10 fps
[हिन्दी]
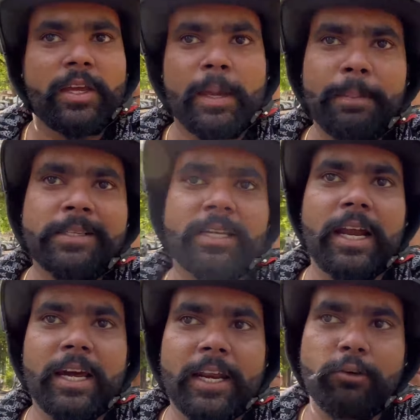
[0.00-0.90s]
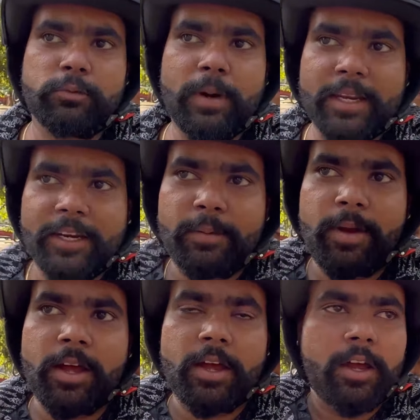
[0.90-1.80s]
ये बस जान लग रहा है उस मार्केट
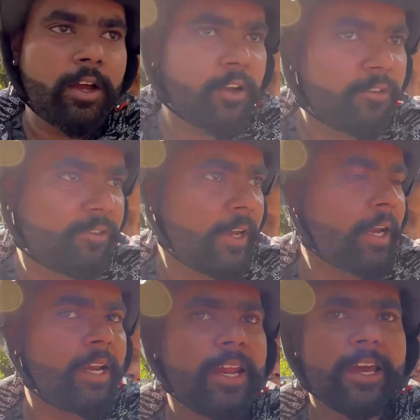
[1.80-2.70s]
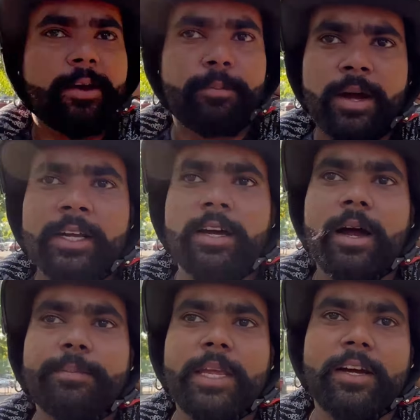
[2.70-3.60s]
में शेयर लेने के बाद
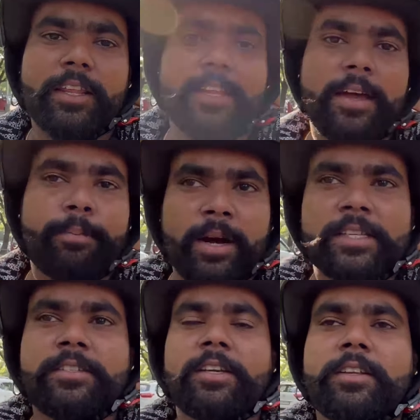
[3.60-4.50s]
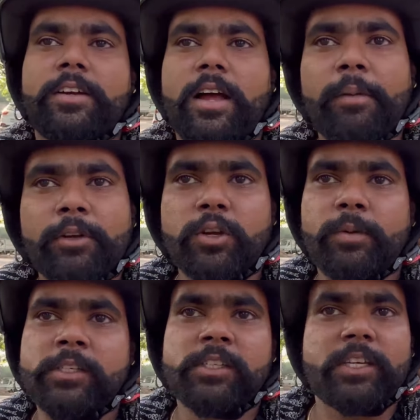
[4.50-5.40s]
आपसे करते हैं बातचीत अभी तो
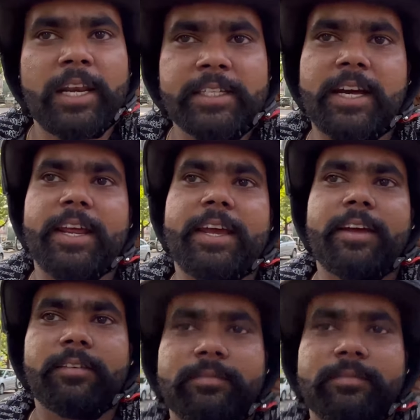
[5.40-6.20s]
बस चले जा रहे हैं